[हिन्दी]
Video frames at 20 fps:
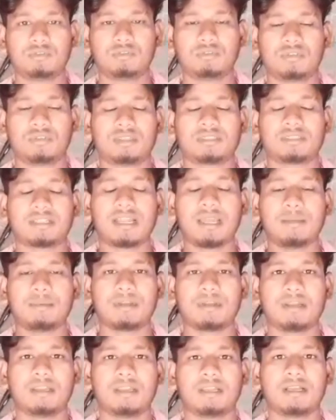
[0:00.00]
तो सब्सक्राइब
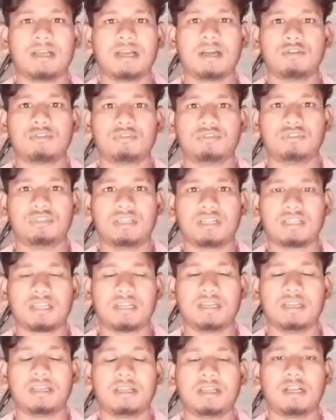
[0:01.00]
करने का और शेयर
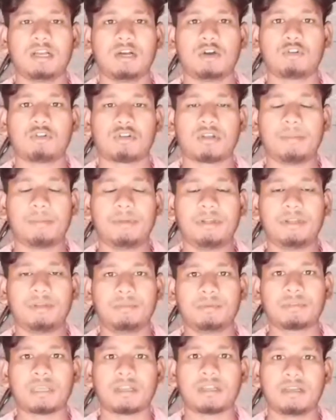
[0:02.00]
करने का और कमेंट
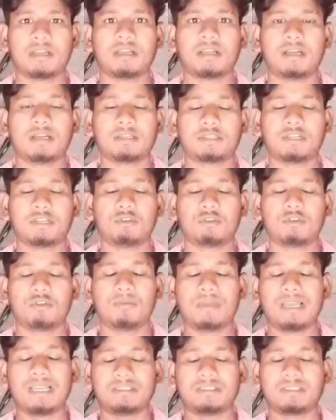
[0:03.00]
भी करने का क्योंकि
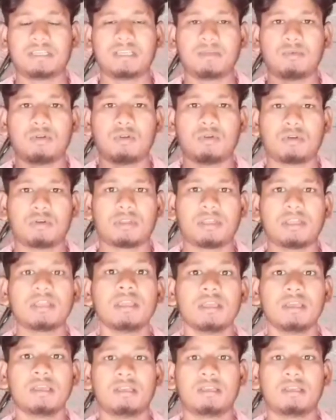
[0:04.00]
मैं ऐसा ही ब्लॉगिंग